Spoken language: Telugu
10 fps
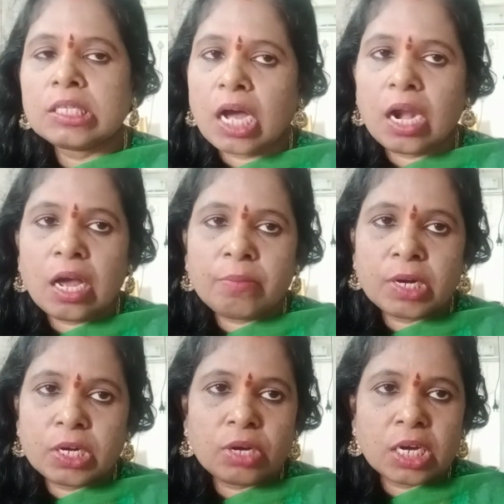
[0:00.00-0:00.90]
చాలా
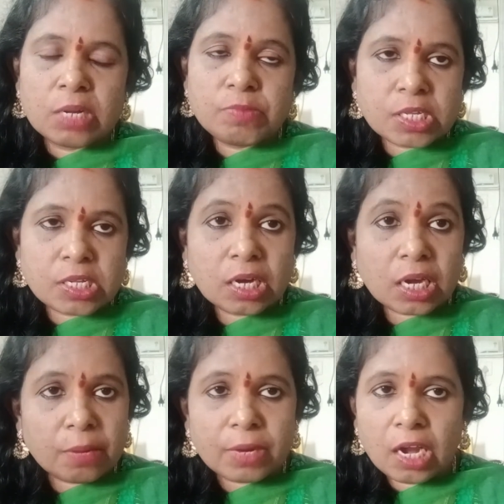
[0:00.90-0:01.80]
మటు క్రీమ్స్
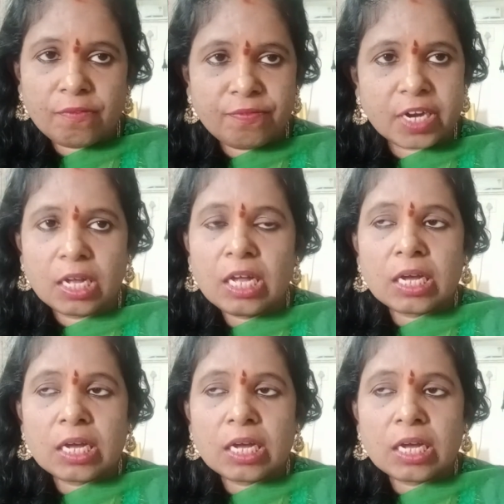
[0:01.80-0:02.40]
కెమికల్ ఫ్రీ